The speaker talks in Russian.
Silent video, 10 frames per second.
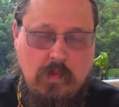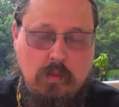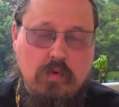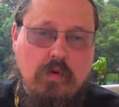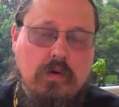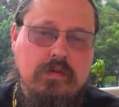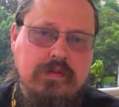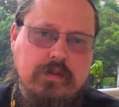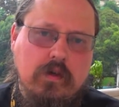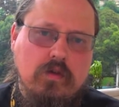Бывают, к
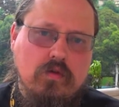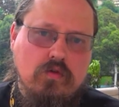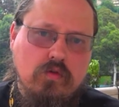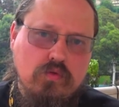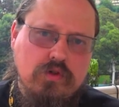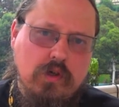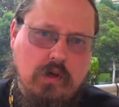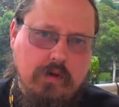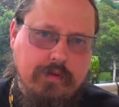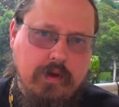сожалению,
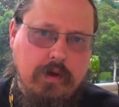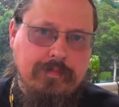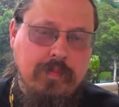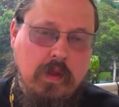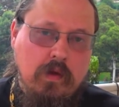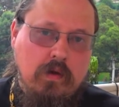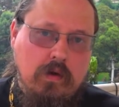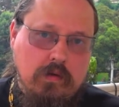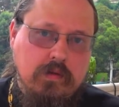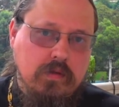случаи, когда
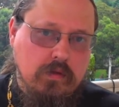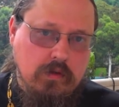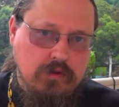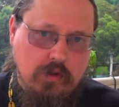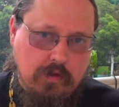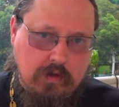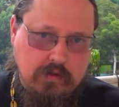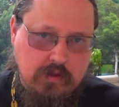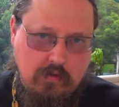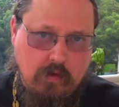от э,
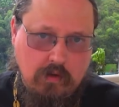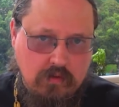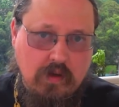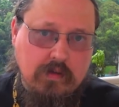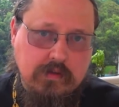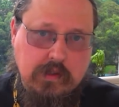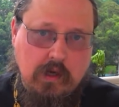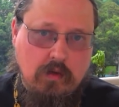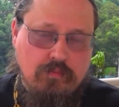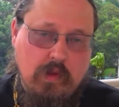человека скрывают до
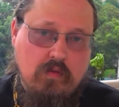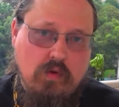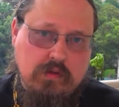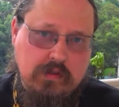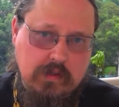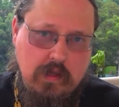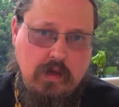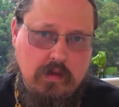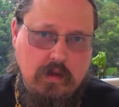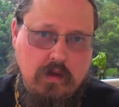конца его
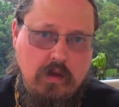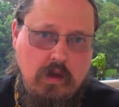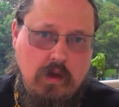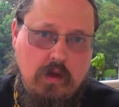состояние,